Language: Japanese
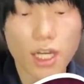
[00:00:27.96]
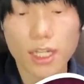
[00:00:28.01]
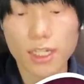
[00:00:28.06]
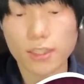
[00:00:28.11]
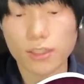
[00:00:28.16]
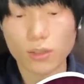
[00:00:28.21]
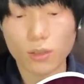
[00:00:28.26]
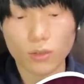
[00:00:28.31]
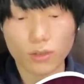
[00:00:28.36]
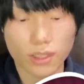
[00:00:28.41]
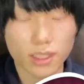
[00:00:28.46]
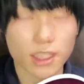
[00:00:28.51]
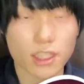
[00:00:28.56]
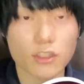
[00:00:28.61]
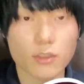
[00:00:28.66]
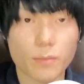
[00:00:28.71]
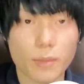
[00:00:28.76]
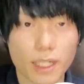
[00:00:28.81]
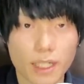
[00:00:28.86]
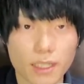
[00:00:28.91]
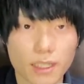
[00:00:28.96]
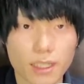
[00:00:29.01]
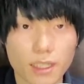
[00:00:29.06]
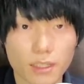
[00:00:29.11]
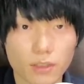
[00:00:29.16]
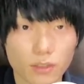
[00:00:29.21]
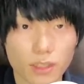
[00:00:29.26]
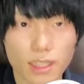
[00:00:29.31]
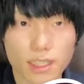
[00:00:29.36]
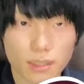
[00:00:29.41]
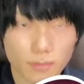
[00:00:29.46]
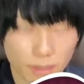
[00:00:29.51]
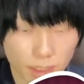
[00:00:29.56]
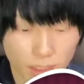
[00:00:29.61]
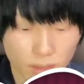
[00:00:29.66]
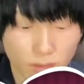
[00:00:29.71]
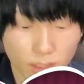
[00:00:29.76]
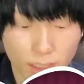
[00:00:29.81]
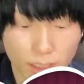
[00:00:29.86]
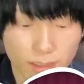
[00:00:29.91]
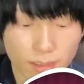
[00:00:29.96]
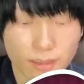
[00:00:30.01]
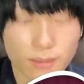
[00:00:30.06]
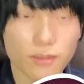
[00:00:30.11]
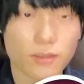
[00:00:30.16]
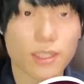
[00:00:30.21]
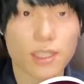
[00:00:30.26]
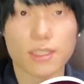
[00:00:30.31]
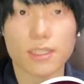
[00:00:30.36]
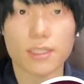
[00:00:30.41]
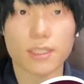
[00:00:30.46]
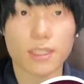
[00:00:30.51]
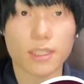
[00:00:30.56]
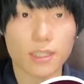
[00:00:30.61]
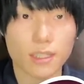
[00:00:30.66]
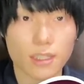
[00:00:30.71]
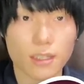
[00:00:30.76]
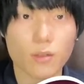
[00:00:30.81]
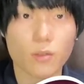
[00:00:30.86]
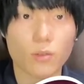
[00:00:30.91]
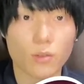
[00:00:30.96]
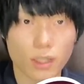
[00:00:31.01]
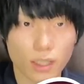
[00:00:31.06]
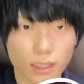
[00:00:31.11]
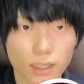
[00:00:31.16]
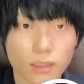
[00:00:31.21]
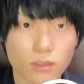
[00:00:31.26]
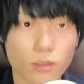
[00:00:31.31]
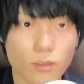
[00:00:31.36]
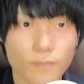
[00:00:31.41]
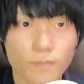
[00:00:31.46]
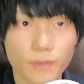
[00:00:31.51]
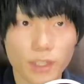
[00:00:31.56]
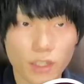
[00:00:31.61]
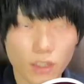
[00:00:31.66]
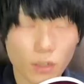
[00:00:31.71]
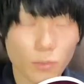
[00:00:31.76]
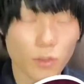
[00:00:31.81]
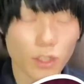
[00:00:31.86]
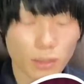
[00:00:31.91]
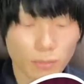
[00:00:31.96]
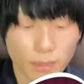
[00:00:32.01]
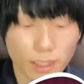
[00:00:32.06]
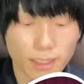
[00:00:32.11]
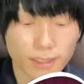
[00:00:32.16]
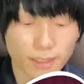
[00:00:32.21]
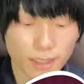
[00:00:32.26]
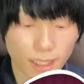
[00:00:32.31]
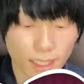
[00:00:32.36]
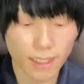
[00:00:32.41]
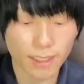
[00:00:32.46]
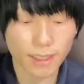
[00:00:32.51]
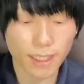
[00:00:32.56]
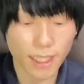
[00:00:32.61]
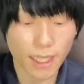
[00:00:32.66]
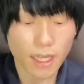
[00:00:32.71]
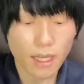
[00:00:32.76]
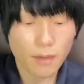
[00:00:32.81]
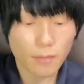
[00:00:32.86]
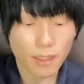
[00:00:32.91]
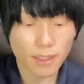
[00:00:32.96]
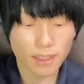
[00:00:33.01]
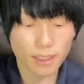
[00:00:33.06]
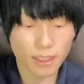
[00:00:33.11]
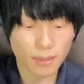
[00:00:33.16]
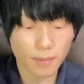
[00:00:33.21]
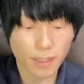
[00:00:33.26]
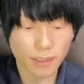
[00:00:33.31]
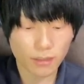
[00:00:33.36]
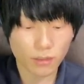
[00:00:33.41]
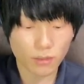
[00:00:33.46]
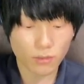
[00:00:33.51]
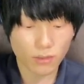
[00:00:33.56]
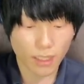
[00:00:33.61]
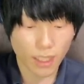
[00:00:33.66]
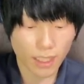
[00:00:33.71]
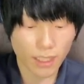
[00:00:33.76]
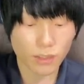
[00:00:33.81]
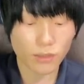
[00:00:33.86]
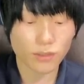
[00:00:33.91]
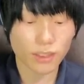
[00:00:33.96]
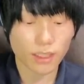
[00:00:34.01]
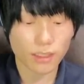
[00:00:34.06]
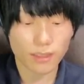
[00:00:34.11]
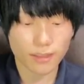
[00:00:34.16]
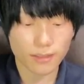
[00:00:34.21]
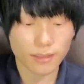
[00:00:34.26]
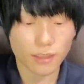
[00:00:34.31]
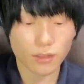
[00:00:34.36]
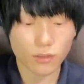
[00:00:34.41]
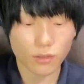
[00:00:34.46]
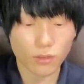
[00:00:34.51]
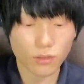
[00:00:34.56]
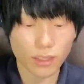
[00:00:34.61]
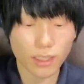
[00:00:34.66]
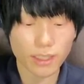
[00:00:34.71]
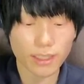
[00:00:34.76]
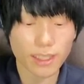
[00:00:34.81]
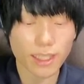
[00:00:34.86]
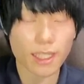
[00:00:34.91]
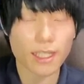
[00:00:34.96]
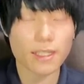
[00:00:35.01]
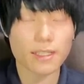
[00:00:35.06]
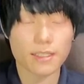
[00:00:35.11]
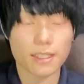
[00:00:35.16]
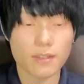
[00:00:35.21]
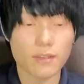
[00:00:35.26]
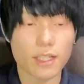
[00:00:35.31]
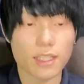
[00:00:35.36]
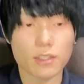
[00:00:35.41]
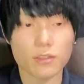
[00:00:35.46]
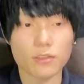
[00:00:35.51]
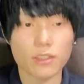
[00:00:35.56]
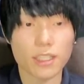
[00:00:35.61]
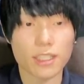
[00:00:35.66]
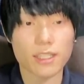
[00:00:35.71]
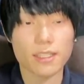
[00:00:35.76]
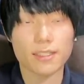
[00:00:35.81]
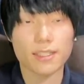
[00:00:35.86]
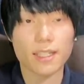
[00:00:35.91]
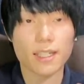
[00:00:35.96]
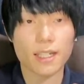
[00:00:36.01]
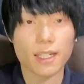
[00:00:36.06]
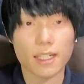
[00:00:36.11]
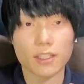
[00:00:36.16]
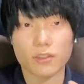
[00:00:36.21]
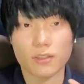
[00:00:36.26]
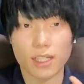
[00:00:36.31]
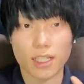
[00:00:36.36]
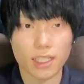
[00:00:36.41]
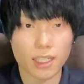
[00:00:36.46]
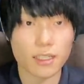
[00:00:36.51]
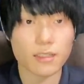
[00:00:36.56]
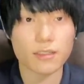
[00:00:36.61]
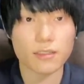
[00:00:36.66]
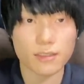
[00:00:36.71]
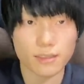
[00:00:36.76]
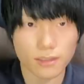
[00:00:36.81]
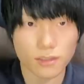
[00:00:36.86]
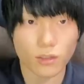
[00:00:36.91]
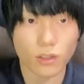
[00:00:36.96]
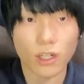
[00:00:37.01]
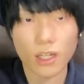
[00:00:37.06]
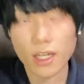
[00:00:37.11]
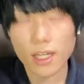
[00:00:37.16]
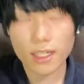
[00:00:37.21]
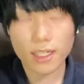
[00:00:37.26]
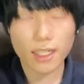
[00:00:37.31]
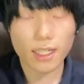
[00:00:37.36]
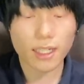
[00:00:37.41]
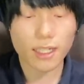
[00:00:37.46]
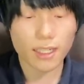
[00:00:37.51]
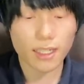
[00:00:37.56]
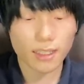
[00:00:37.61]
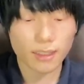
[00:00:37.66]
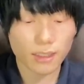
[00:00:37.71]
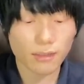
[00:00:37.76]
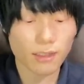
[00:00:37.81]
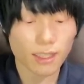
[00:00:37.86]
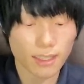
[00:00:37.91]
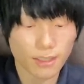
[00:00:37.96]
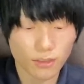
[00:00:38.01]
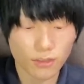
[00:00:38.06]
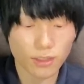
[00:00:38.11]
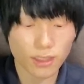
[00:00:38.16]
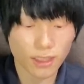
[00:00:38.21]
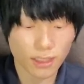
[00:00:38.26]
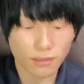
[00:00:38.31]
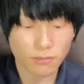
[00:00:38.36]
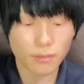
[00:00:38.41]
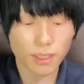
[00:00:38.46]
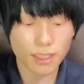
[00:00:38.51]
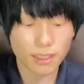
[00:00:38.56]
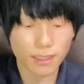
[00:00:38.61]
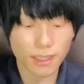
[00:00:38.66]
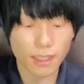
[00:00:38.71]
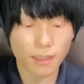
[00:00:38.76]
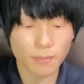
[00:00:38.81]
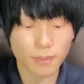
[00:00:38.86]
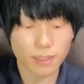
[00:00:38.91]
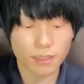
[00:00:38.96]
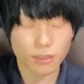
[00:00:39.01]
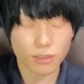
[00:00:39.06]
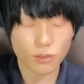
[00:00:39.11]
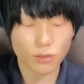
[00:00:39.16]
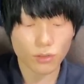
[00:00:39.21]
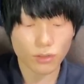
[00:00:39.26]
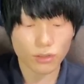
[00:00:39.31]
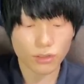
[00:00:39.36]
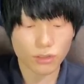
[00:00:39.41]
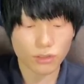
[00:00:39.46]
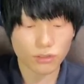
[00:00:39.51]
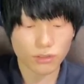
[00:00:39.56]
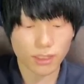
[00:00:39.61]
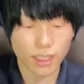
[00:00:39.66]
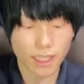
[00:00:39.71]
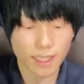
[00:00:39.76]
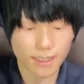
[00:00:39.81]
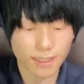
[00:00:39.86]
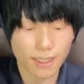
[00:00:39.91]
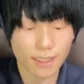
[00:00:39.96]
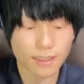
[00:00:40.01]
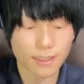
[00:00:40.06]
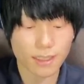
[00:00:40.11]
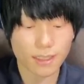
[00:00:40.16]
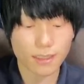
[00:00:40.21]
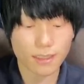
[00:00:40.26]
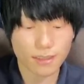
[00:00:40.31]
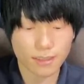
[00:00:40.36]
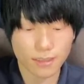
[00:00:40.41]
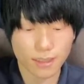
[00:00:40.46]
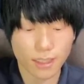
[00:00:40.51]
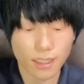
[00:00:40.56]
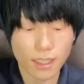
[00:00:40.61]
一応こちらのパーティーと立ち回りの解説をさせていただこうかなと思います。はい。で、まずイベントの概要なんですけど、これに関しては基本的に前回のラギアクルスと考え方は一緒になりまして、まず上級の第3戦ですね。